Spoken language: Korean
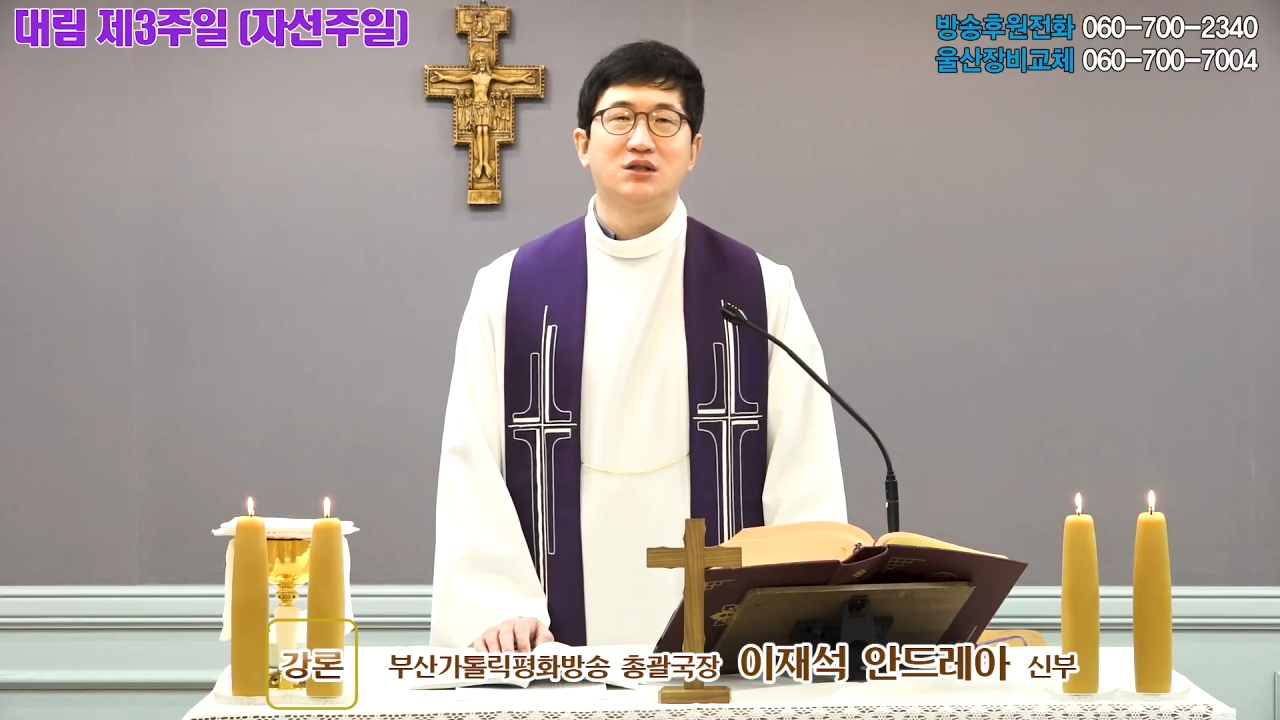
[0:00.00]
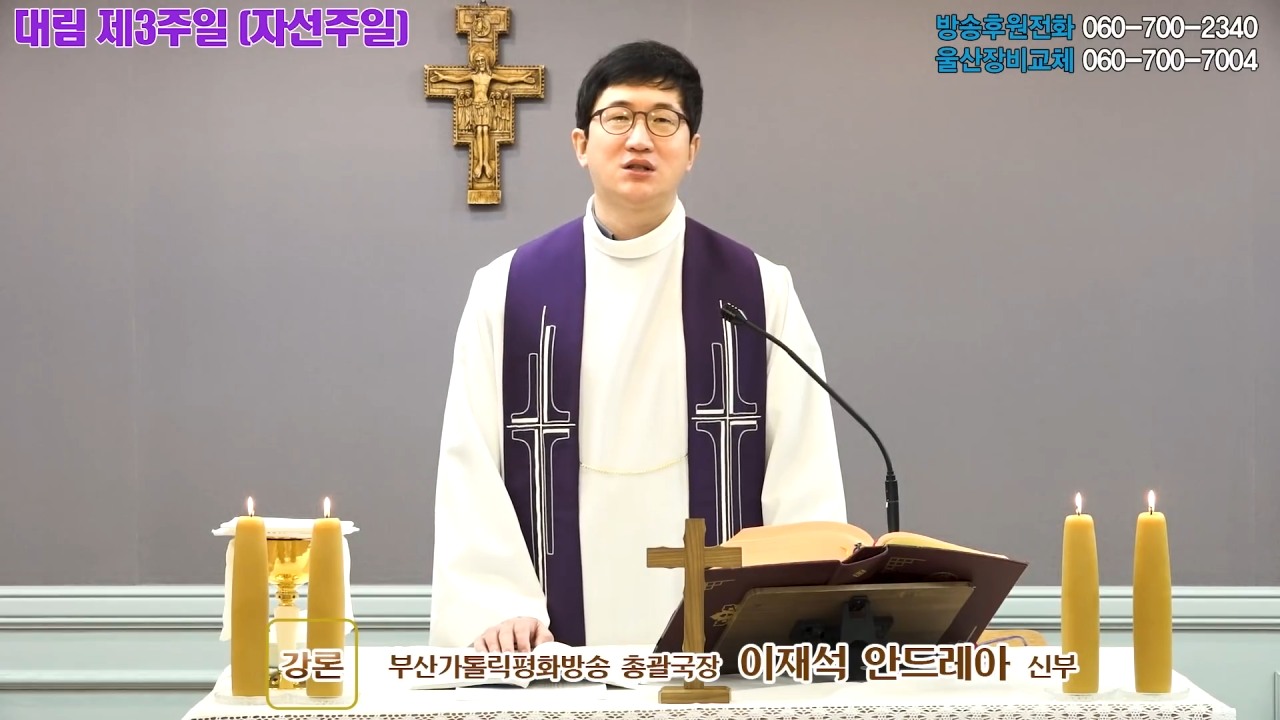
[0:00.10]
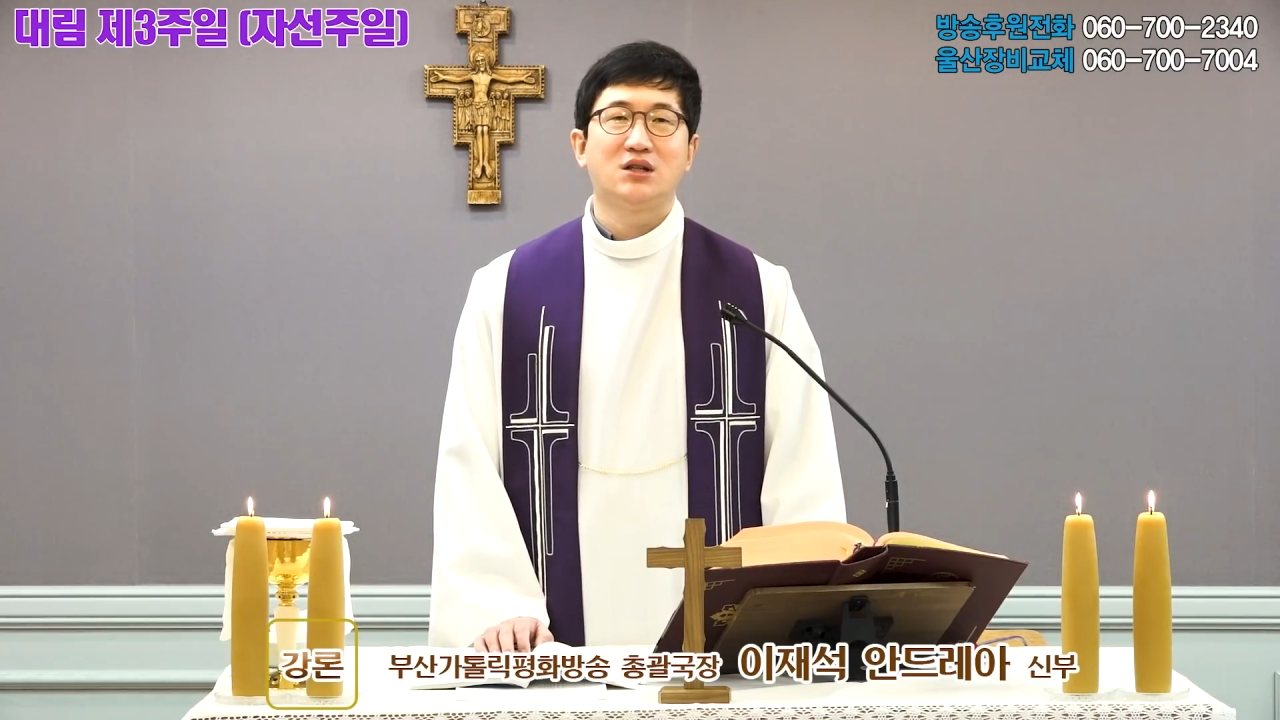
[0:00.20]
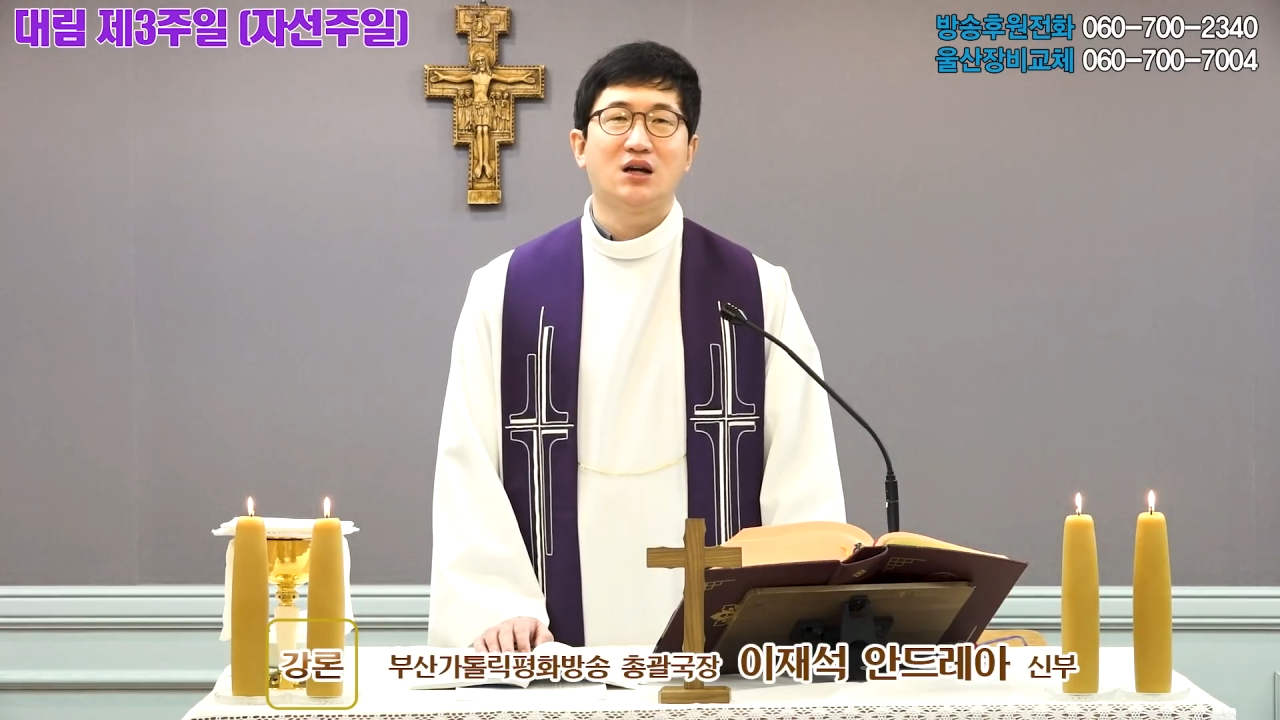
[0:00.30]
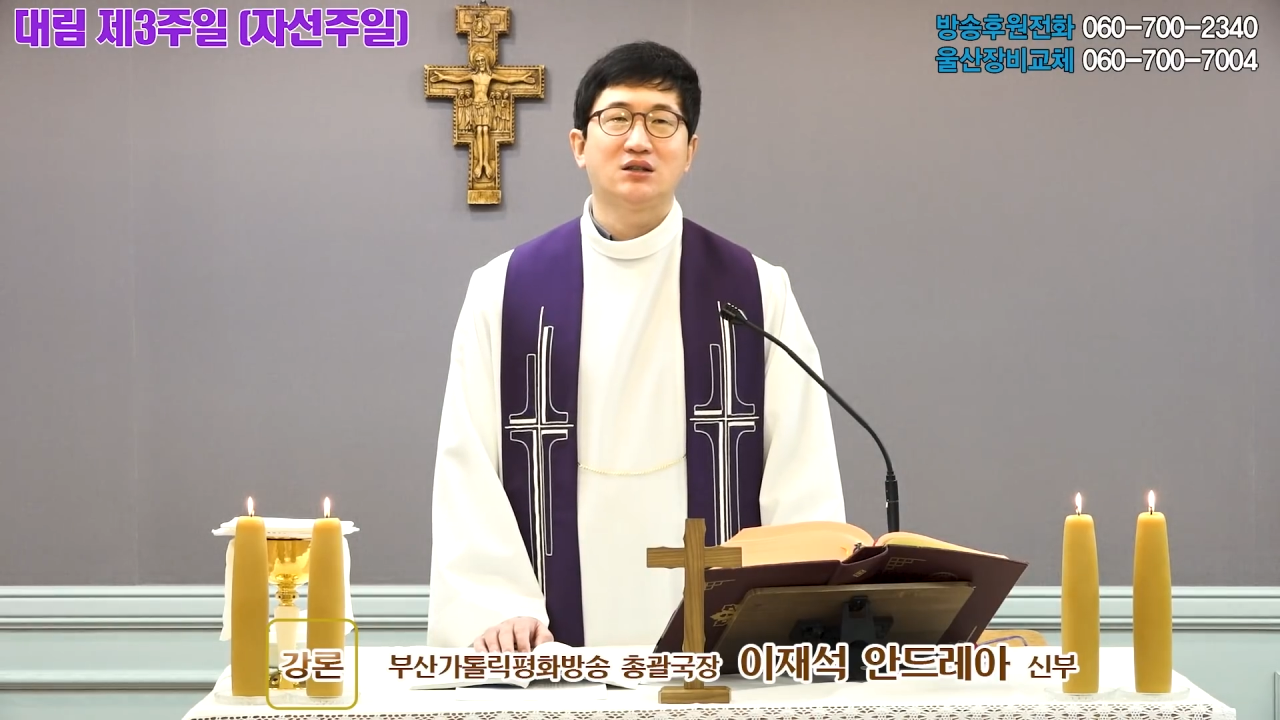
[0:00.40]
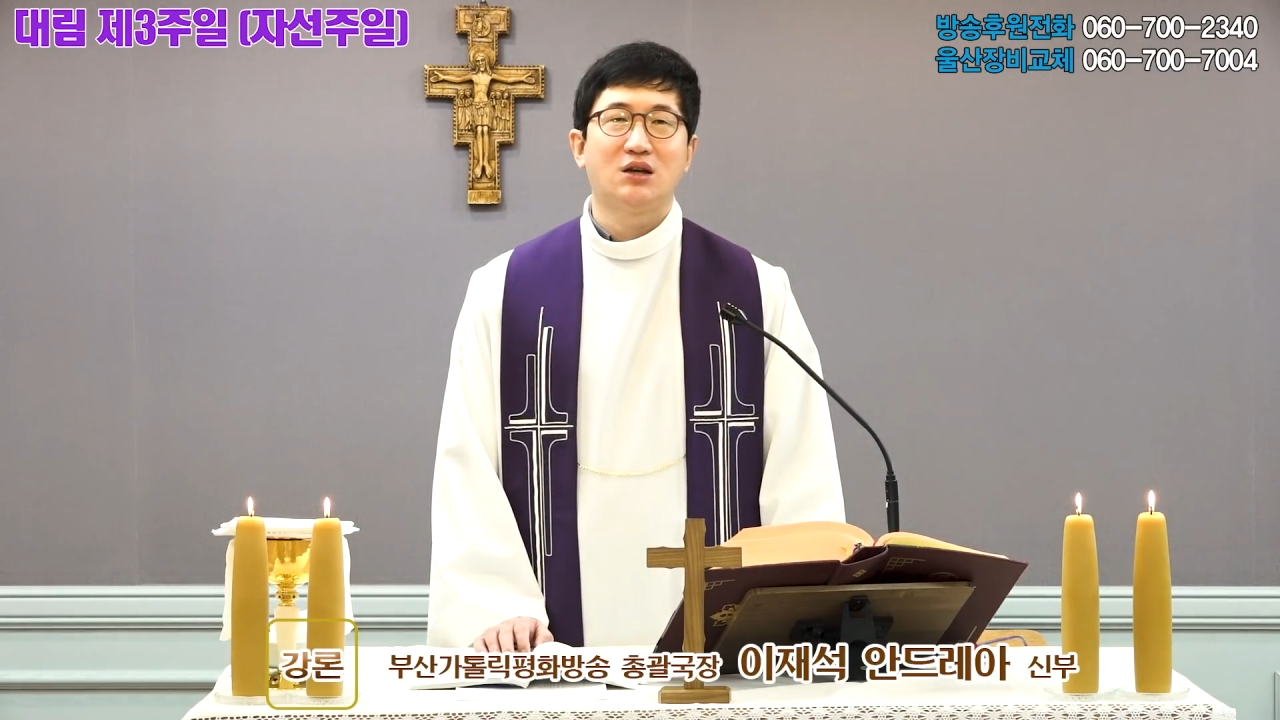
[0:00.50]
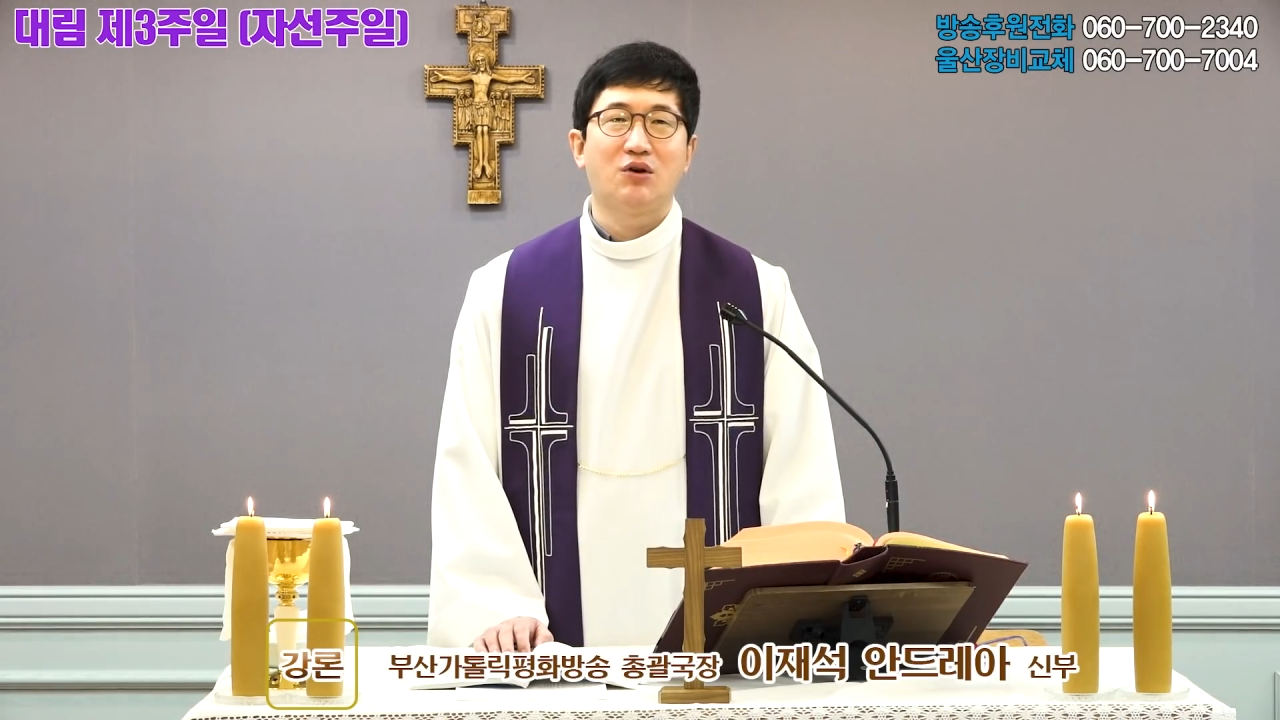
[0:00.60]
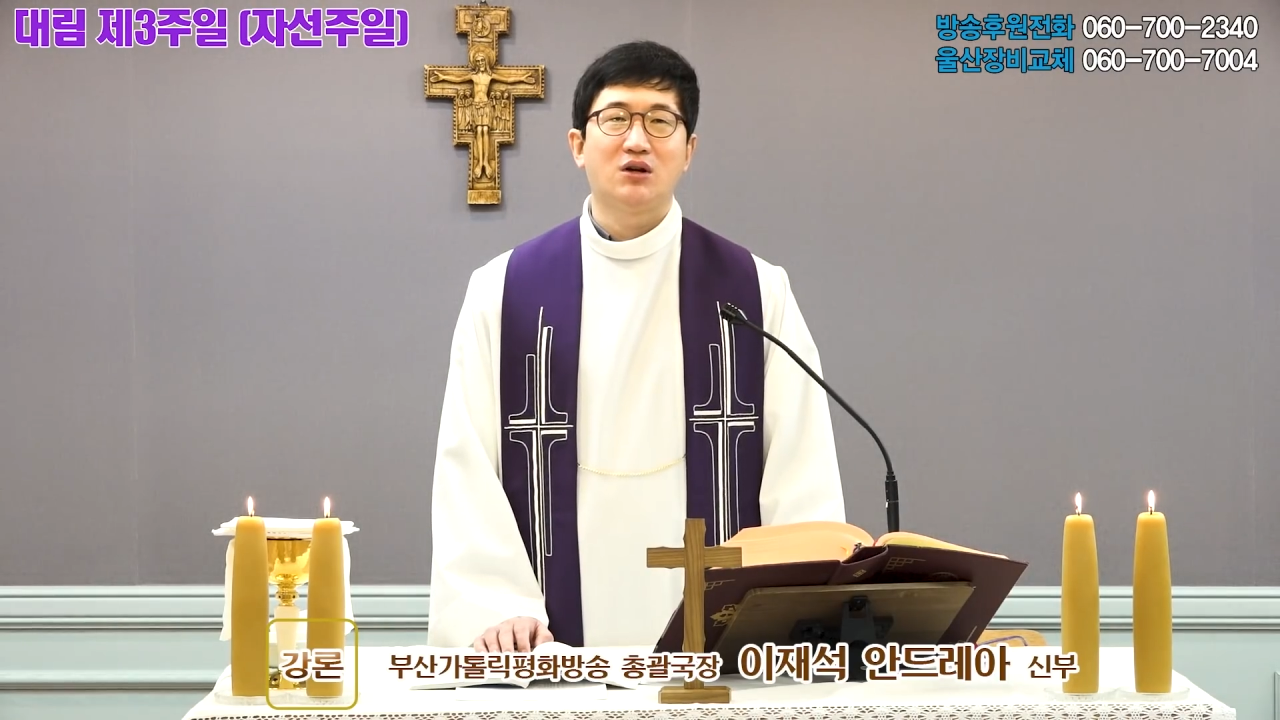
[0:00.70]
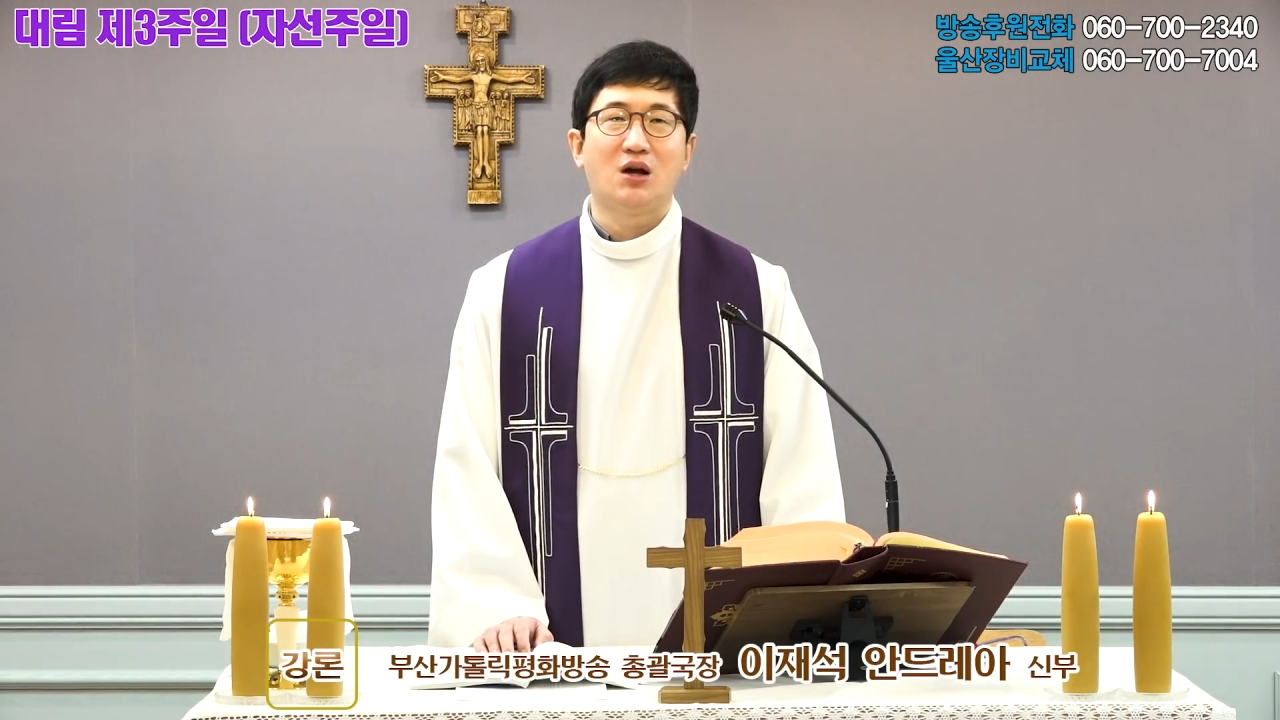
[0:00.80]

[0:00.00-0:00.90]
신앙 생활을